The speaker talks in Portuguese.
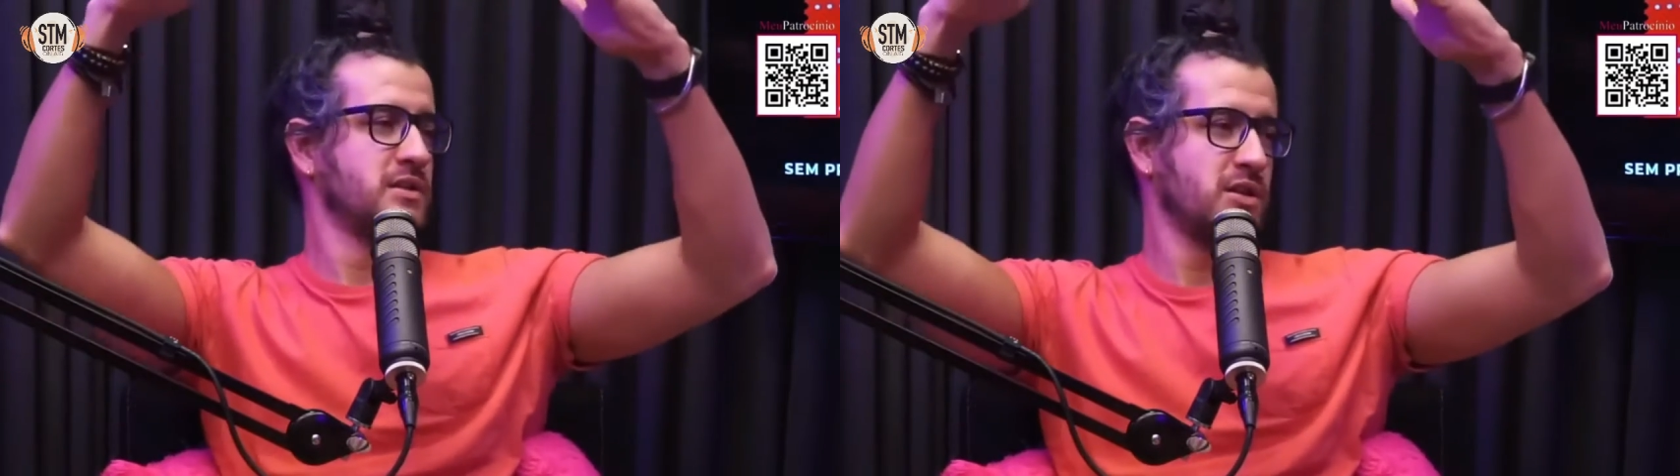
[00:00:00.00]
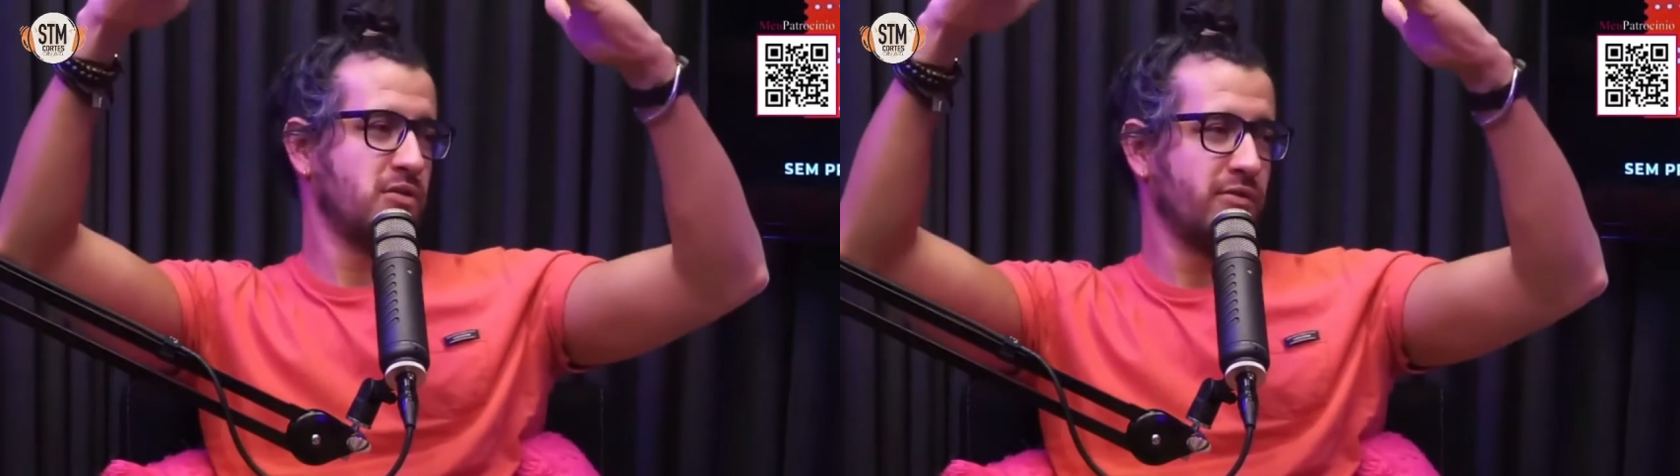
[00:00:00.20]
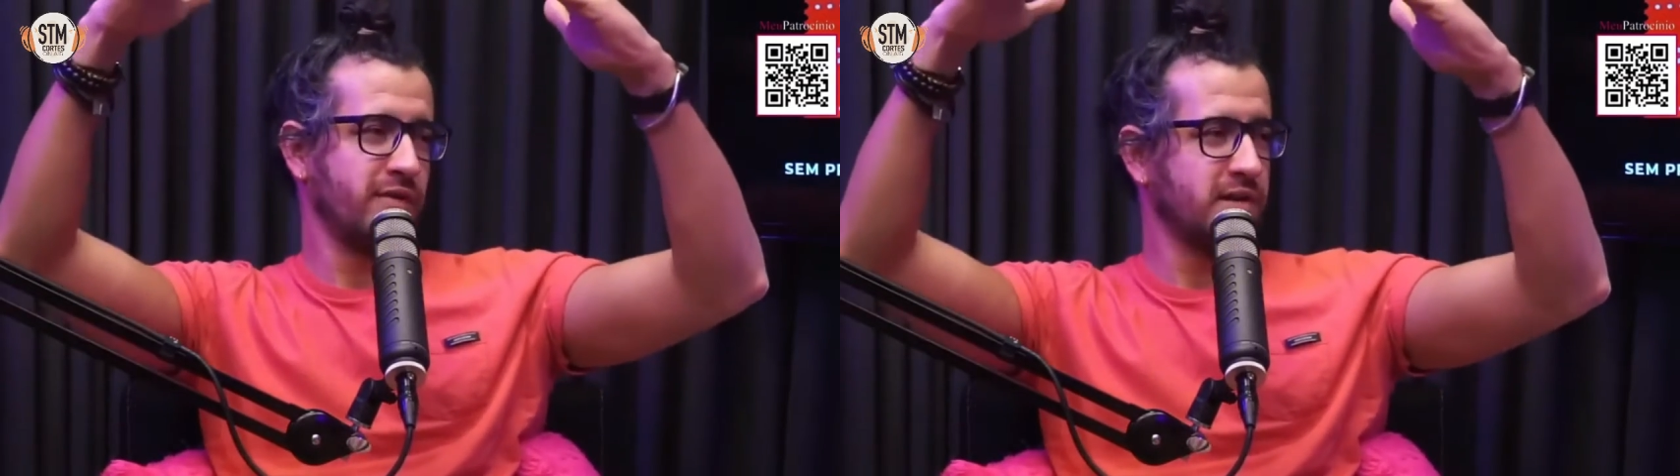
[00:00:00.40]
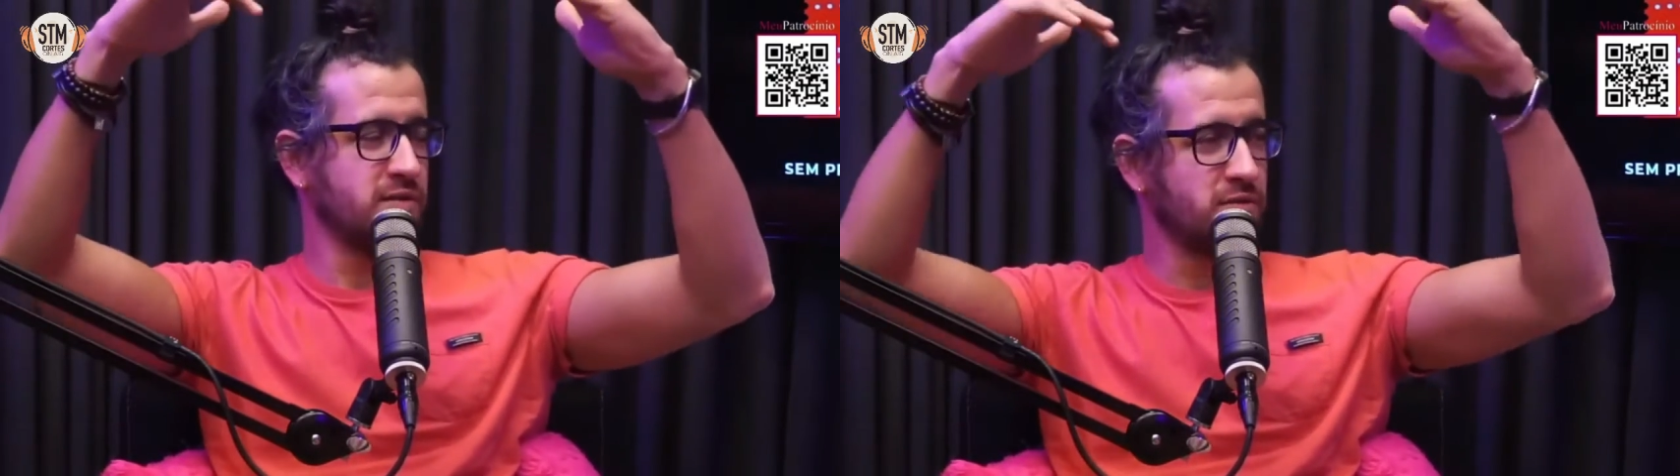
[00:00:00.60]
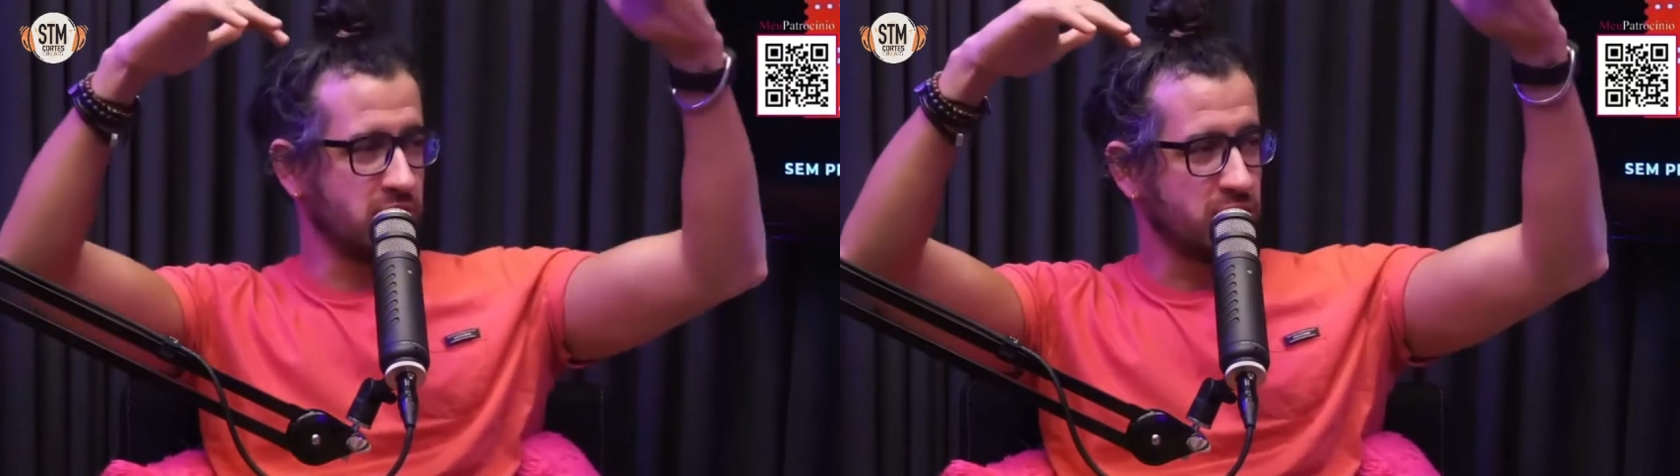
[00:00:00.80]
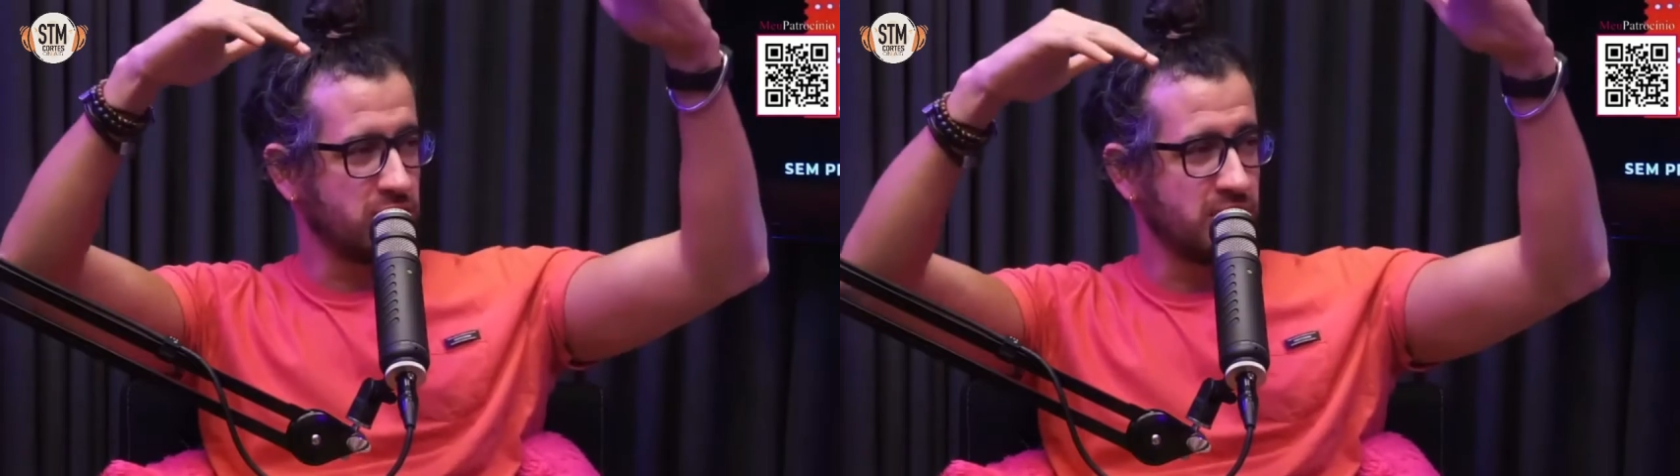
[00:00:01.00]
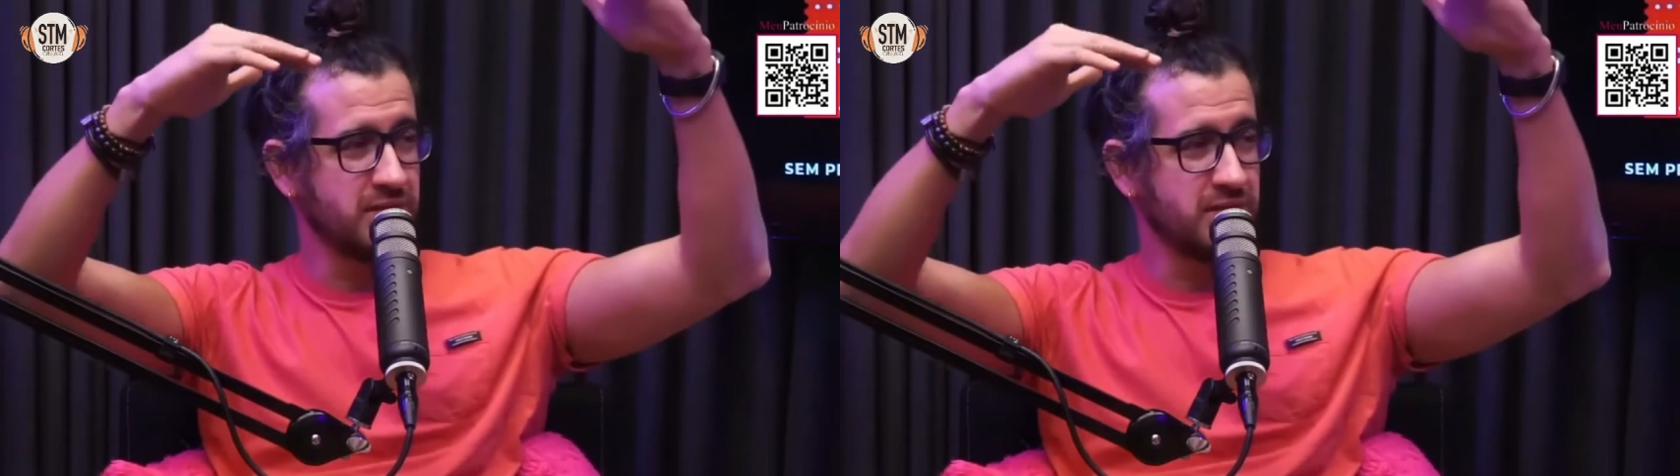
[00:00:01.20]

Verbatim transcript: de conversa do que de coisa.